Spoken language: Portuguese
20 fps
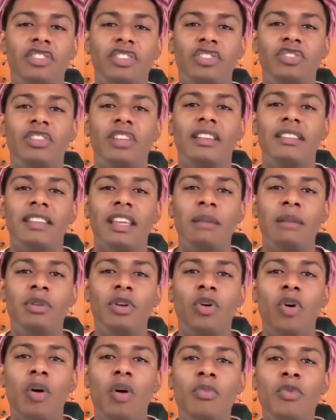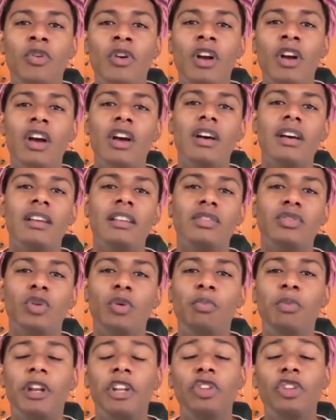A gente está sempre é. como
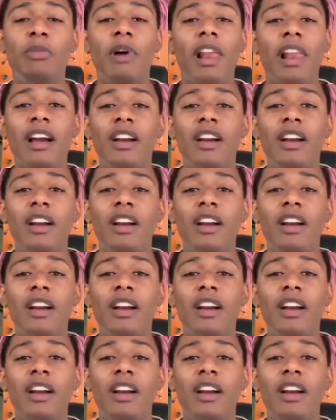suprindo uma